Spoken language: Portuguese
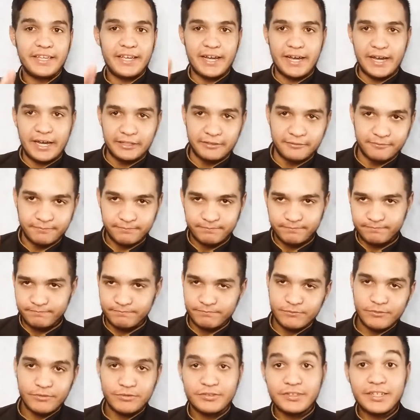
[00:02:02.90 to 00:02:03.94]
e errado.
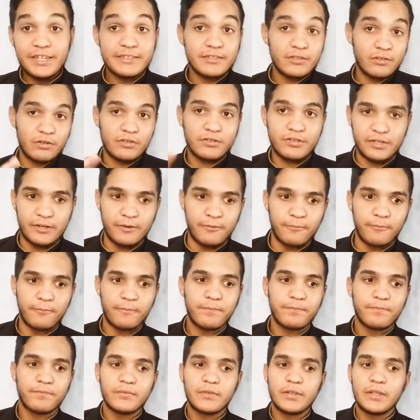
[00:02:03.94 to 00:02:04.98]
Tinha é essa noção.
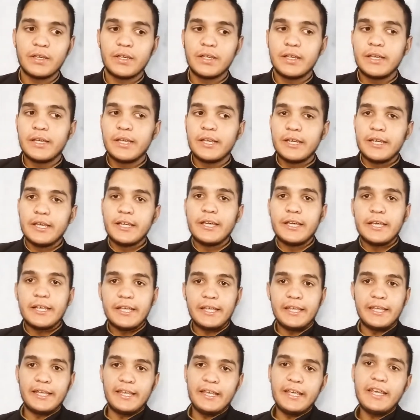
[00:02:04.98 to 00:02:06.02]

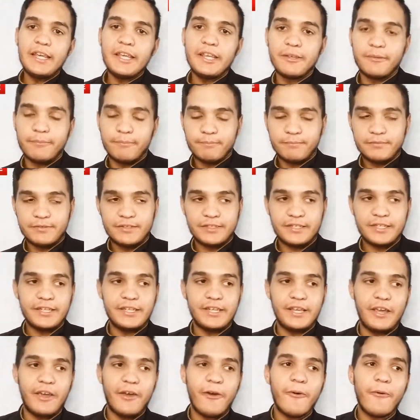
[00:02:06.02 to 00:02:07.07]
E
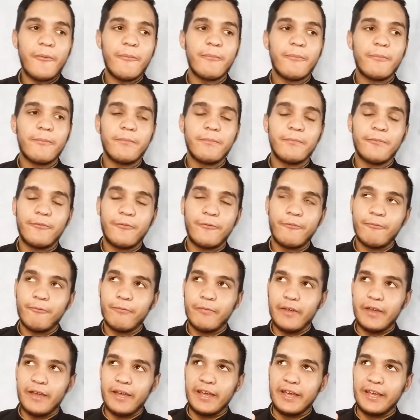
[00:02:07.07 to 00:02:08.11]
se eu
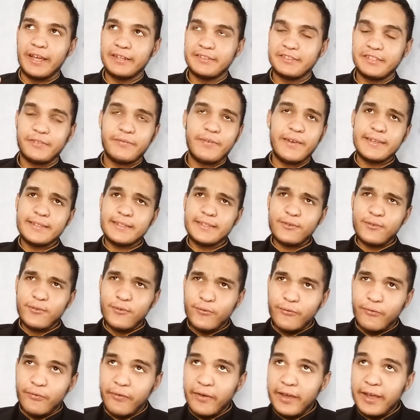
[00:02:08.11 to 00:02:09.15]
é, tivesse
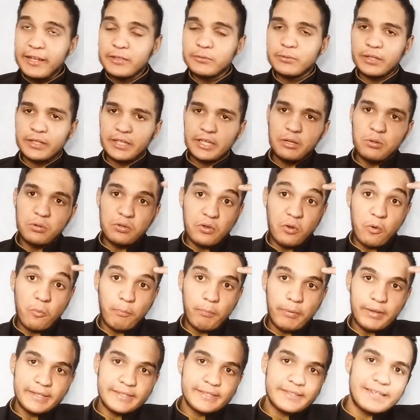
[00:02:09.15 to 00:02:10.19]
feito aquilo que eu
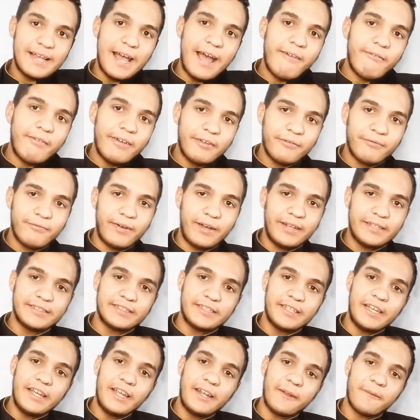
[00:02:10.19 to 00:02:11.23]
pensava em
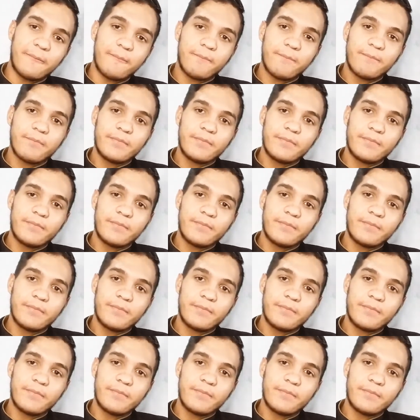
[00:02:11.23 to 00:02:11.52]
fazer,